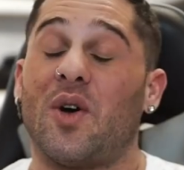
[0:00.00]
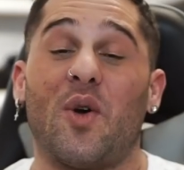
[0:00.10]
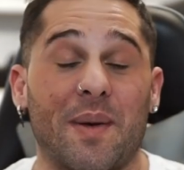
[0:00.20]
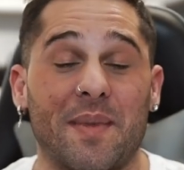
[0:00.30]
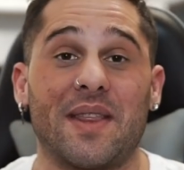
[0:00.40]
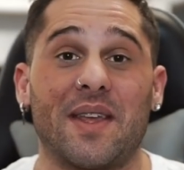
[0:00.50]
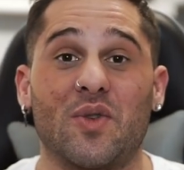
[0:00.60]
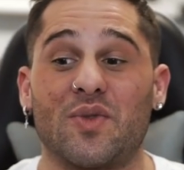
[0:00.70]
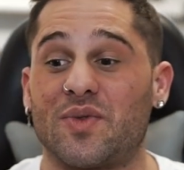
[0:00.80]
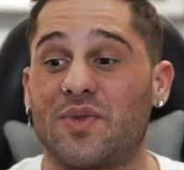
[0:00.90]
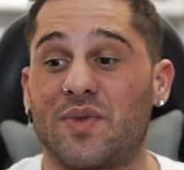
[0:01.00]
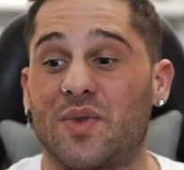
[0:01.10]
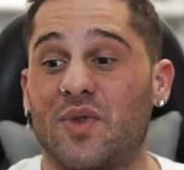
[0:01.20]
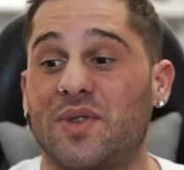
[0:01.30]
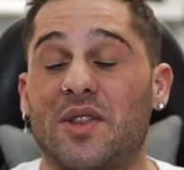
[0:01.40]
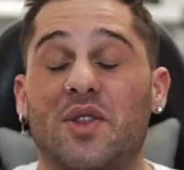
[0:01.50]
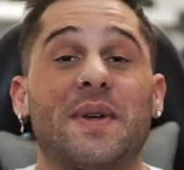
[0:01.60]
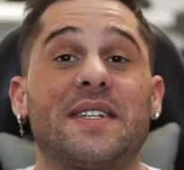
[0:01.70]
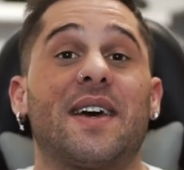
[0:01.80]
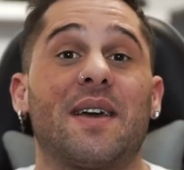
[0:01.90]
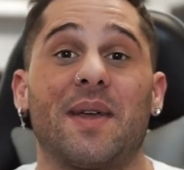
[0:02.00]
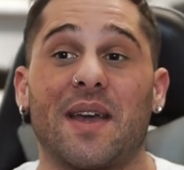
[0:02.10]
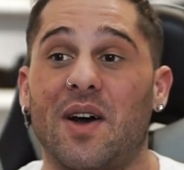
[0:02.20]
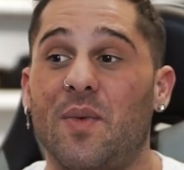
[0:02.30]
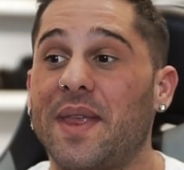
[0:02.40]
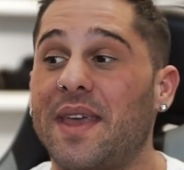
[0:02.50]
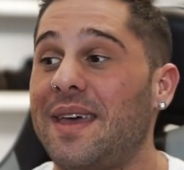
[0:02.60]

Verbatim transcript: Obviamente con, con, tanto mensaje que me ha llegado,